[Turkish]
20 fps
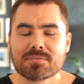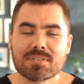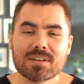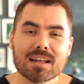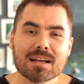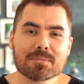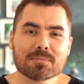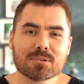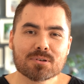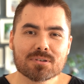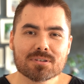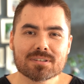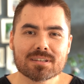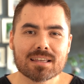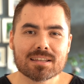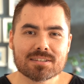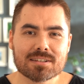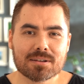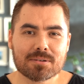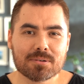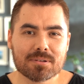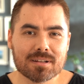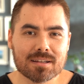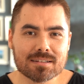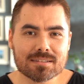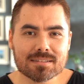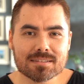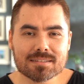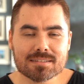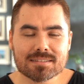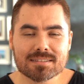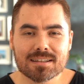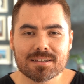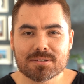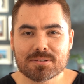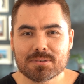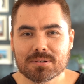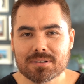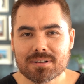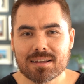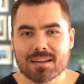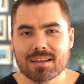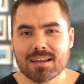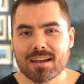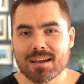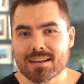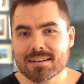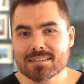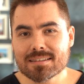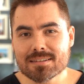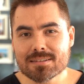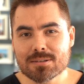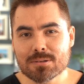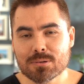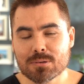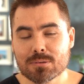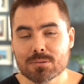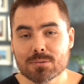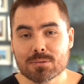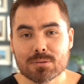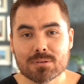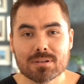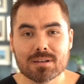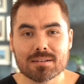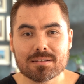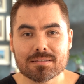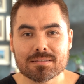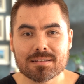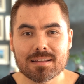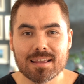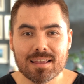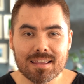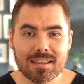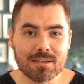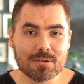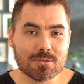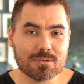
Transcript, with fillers: Plan o gece konakladıktan sonra ertesi gün dünyanın en